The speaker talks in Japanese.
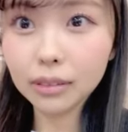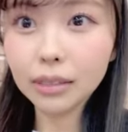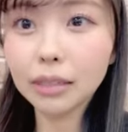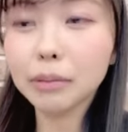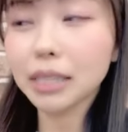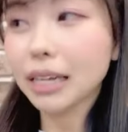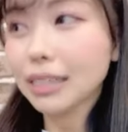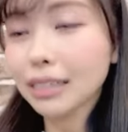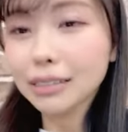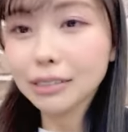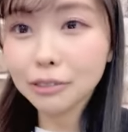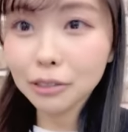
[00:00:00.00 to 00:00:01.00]
でもさ
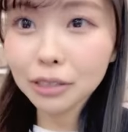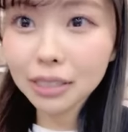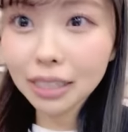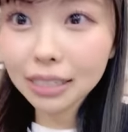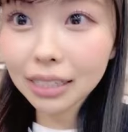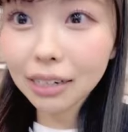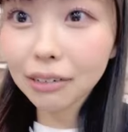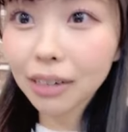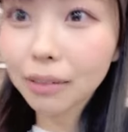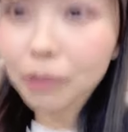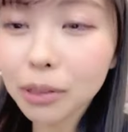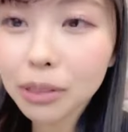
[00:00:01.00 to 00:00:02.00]
このさ痩せ顔か
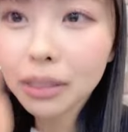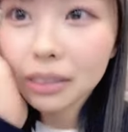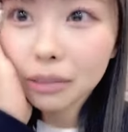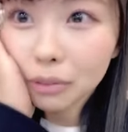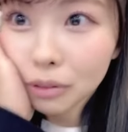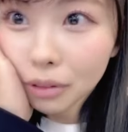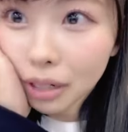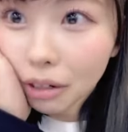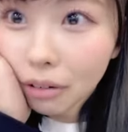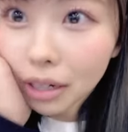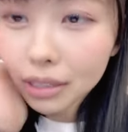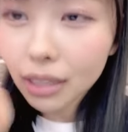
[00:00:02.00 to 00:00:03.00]
ら戻したら自分の
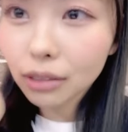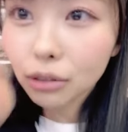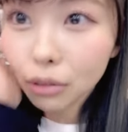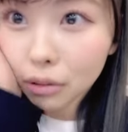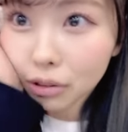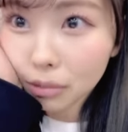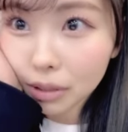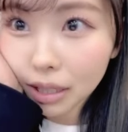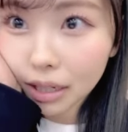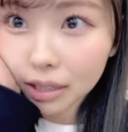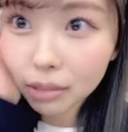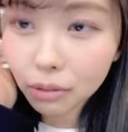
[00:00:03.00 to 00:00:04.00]
顔がさ太っちょみ
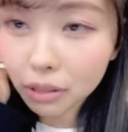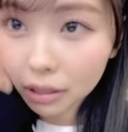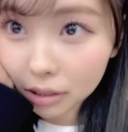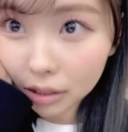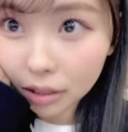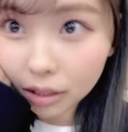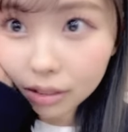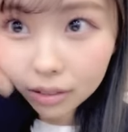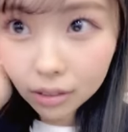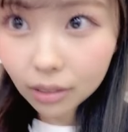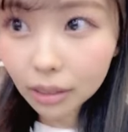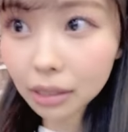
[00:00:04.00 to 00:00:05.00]
たいな気分になっちゃった、
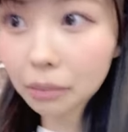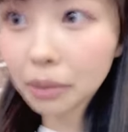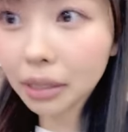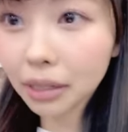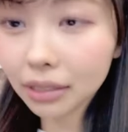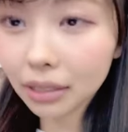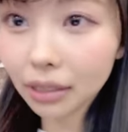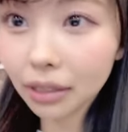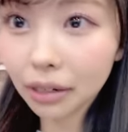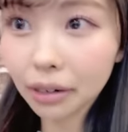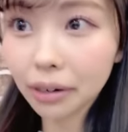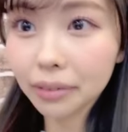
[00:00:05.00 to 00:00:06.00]
うん、さっきまで痩せてたから